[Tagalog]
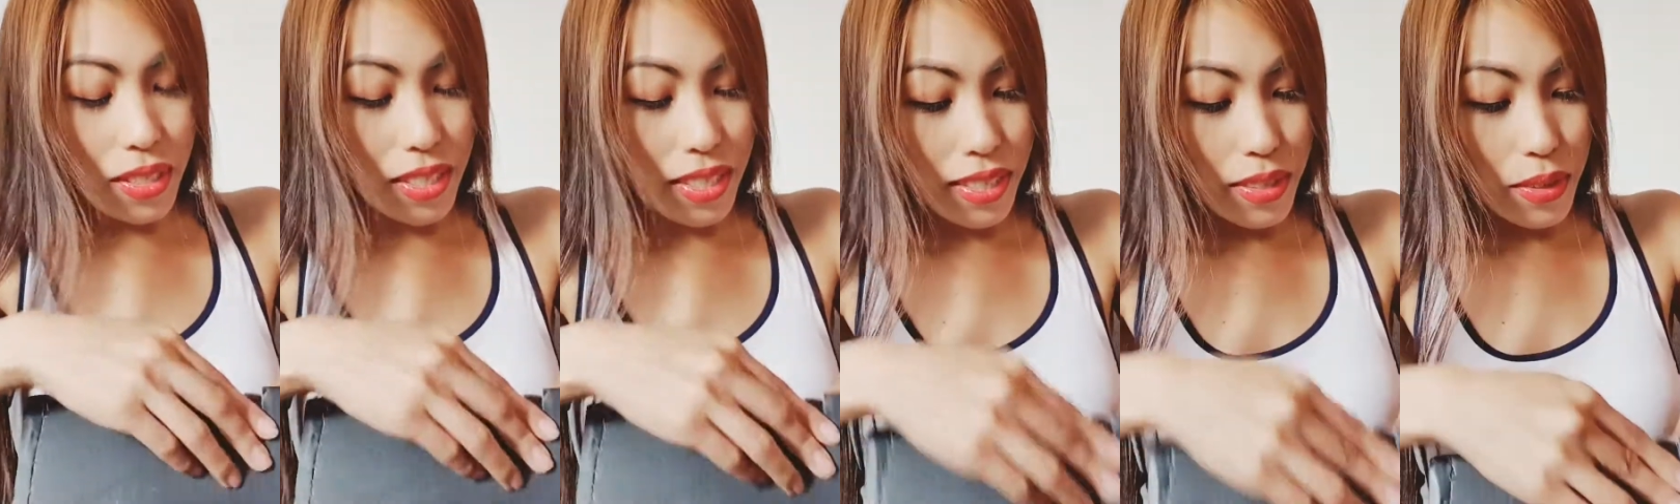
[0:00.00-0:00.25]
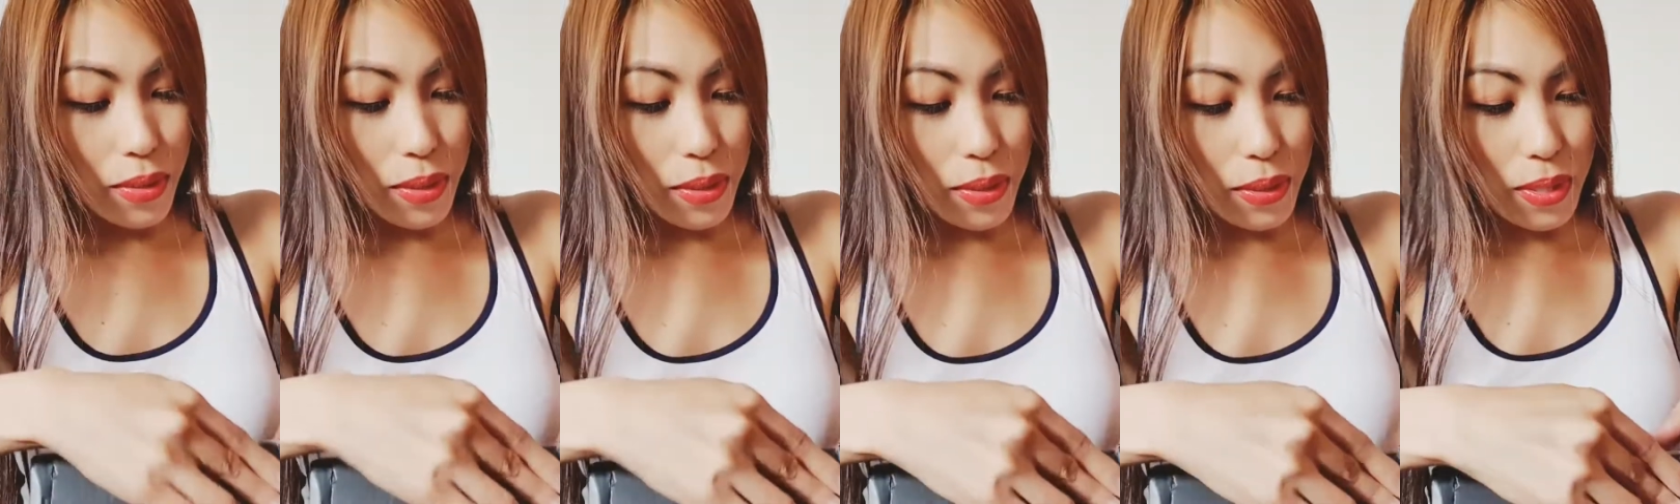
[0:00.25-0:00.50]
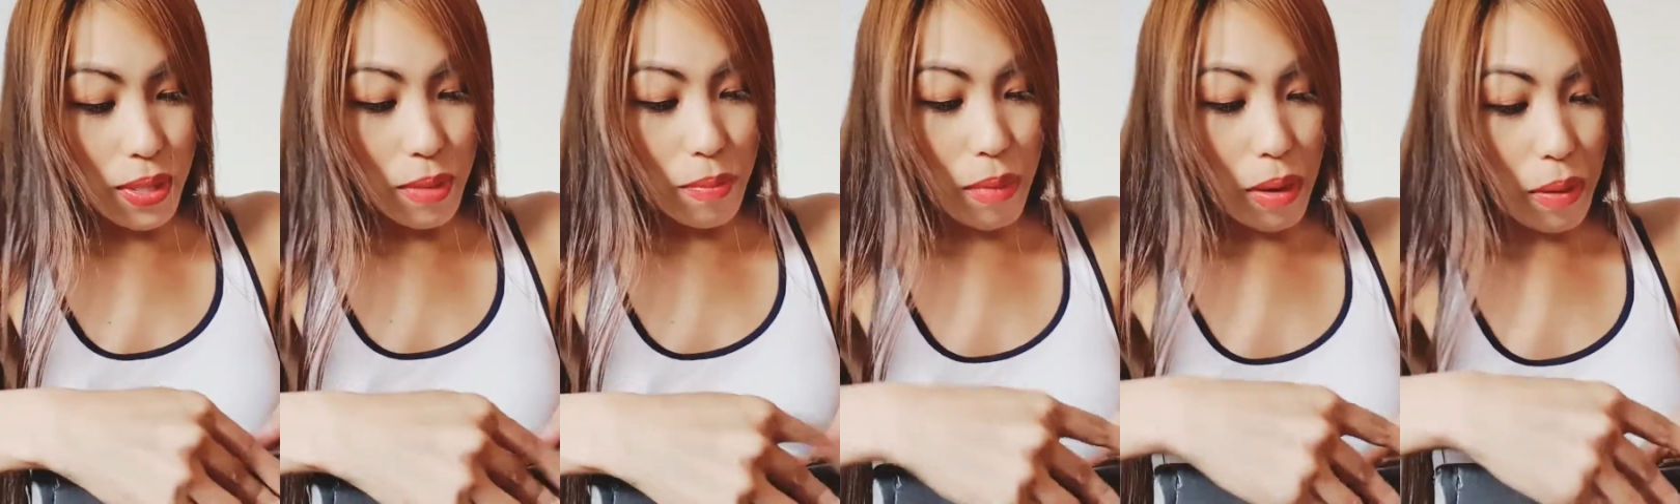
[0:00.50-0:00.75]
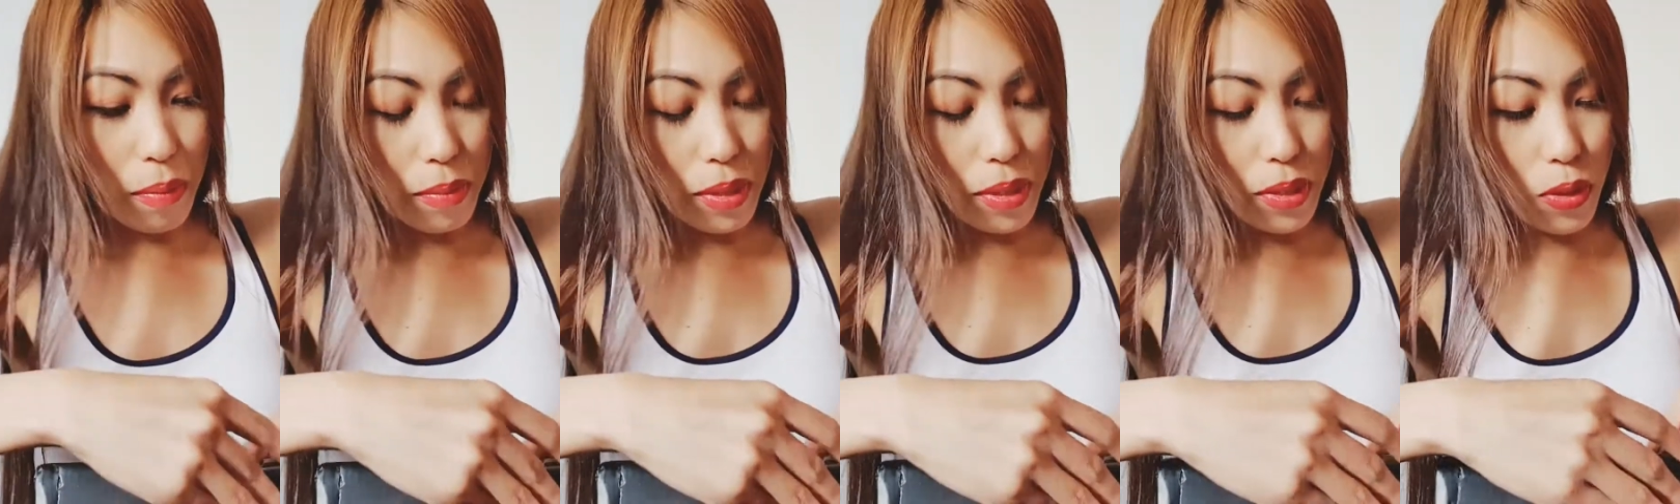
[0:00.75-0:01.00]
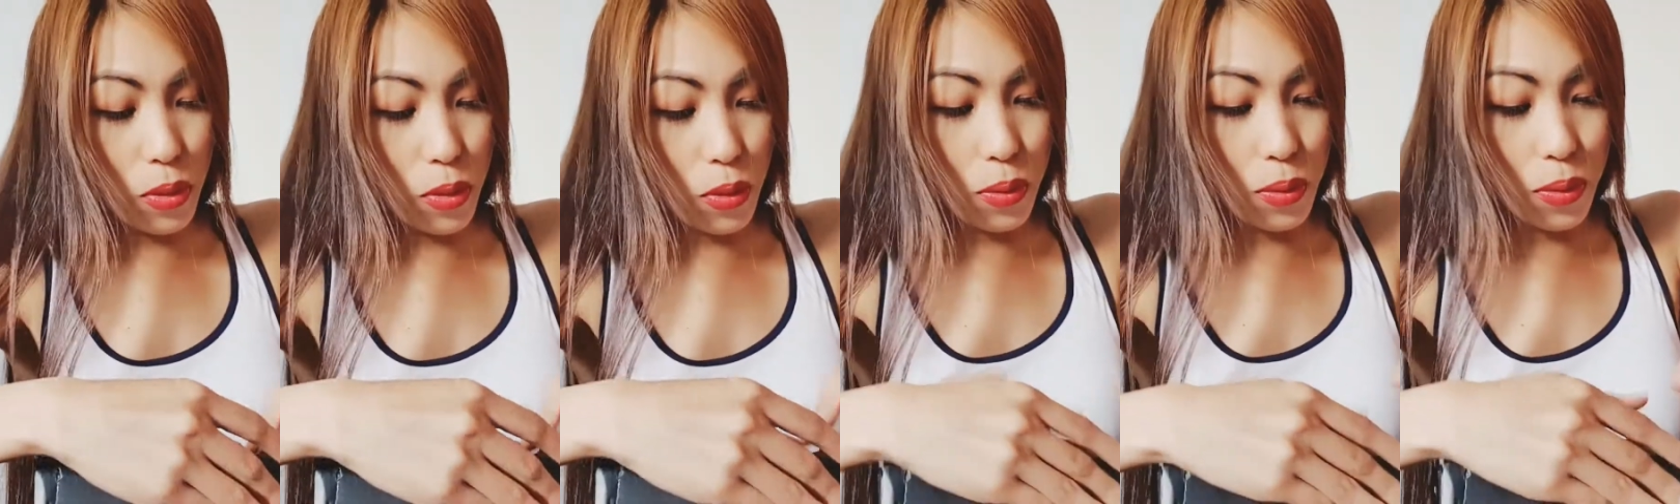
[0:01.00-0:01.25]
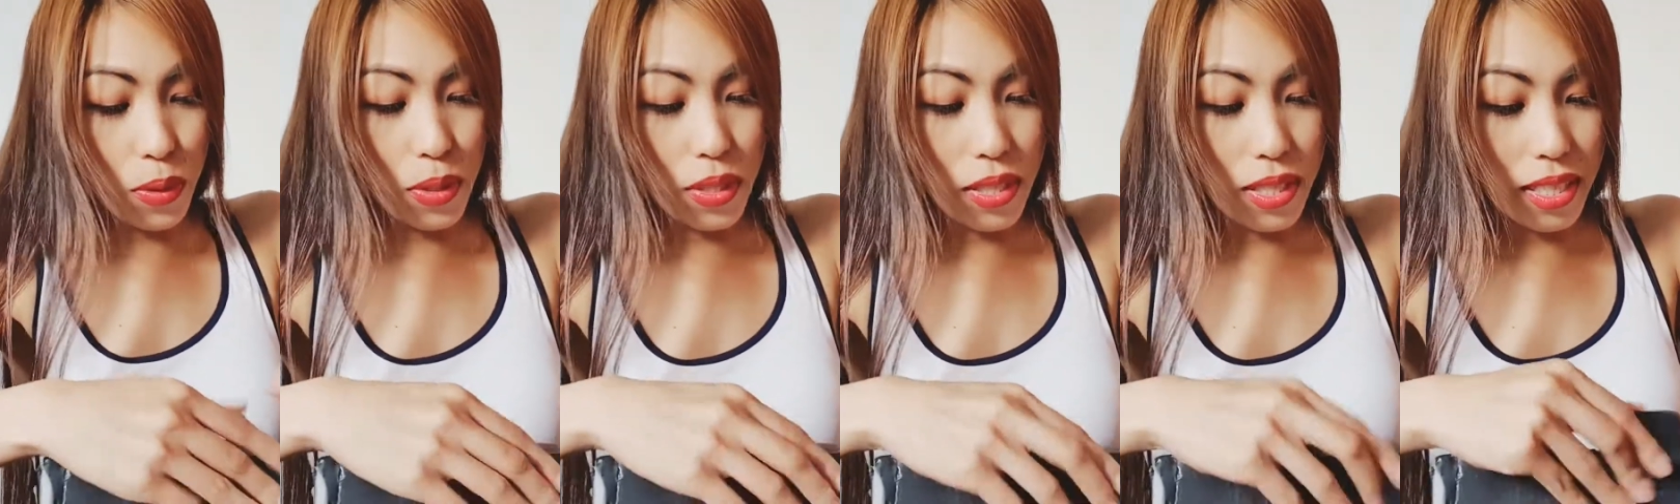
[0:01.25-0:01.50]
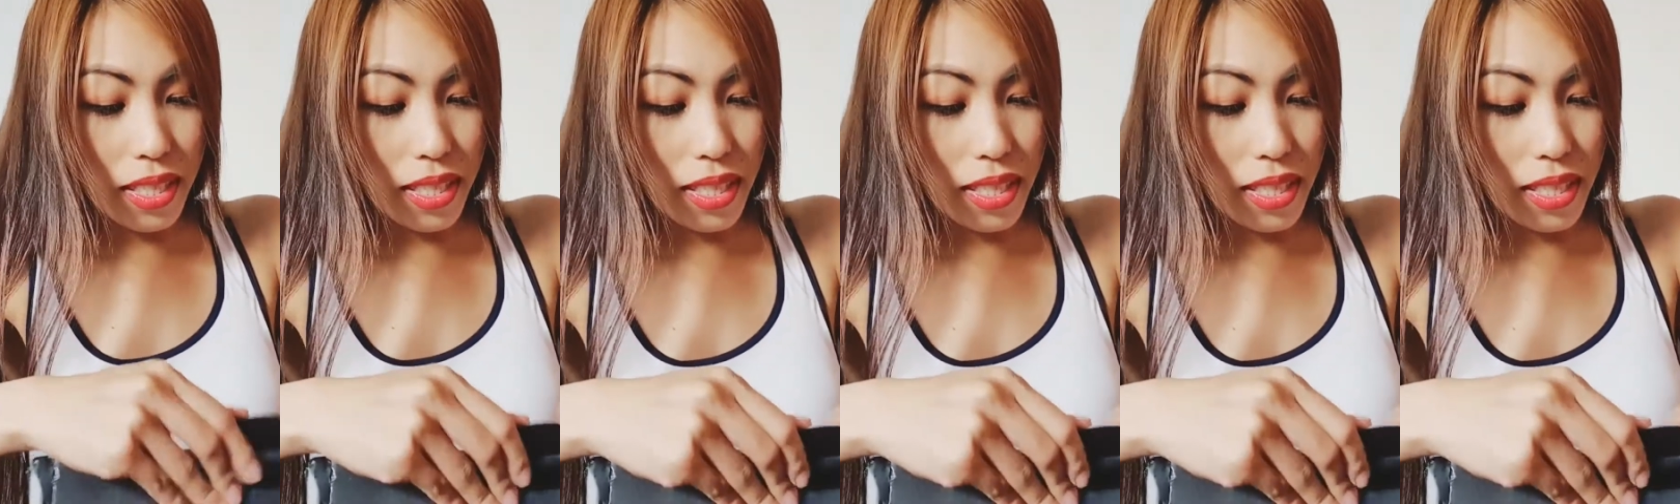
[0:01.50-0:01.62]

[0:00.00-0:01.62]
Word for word: you want to see mommy shoes?